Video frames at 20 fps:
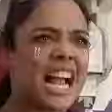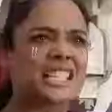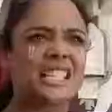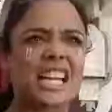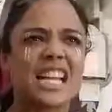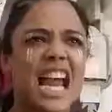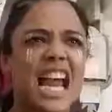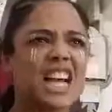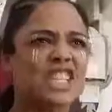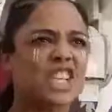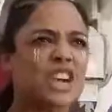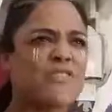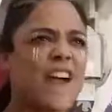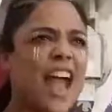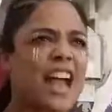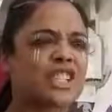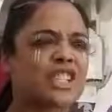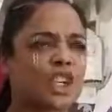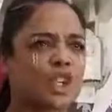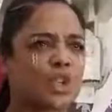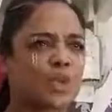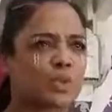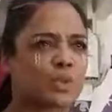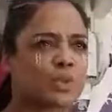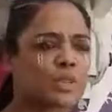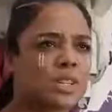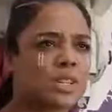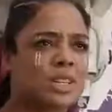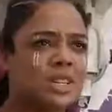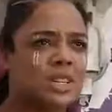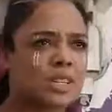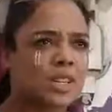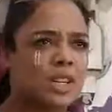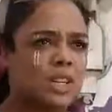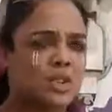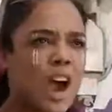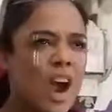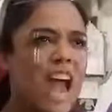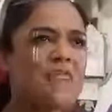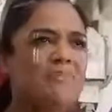ये जहाज सिर्फ पार्टी के लिए है
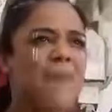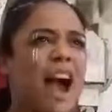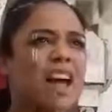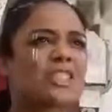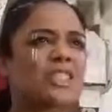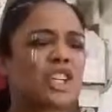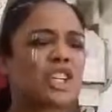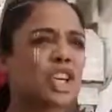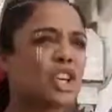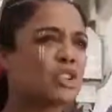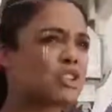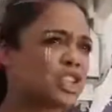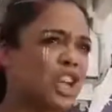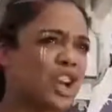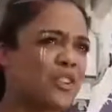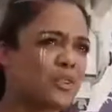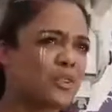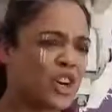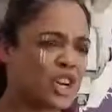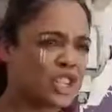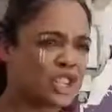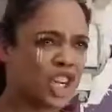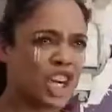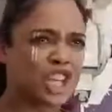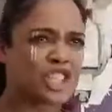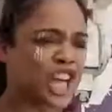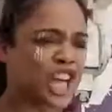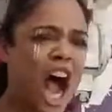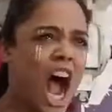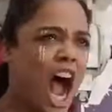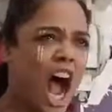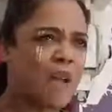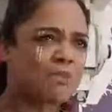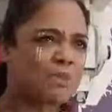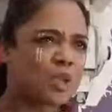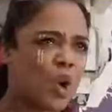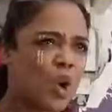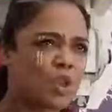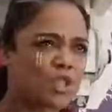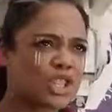ग्रैंड मास्टर ने इसे अयाशी और
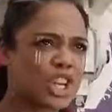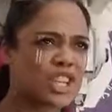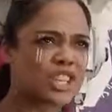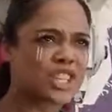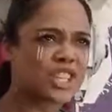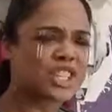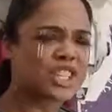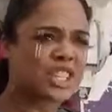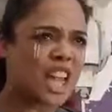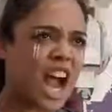मुजरों के लिए रखा